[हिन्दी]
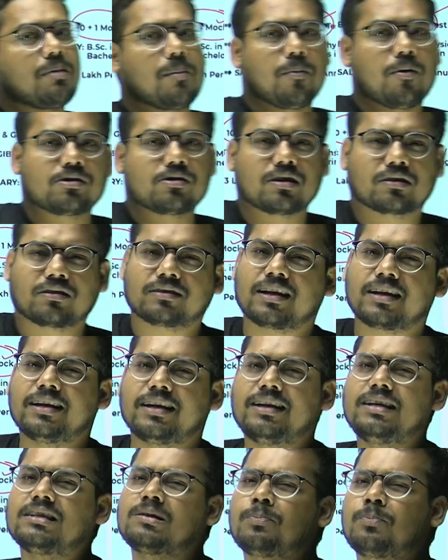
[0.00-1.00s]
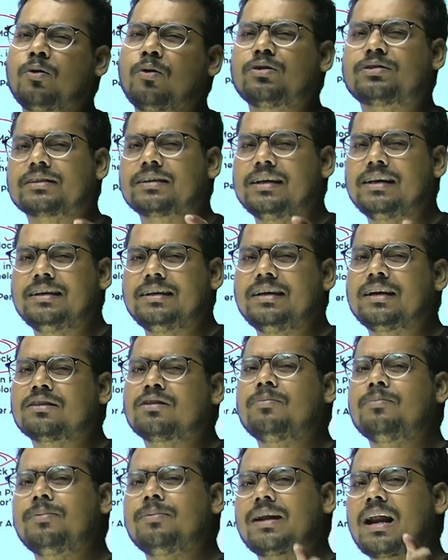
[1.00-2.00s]
आप बोल सकते हो सर इस पोस्ट के लिए
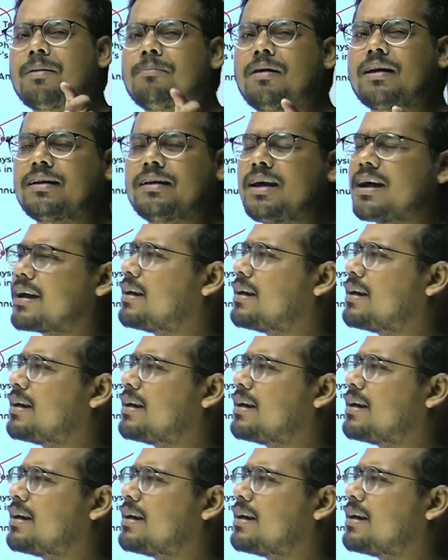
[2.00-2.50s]
तो मेरा मानना है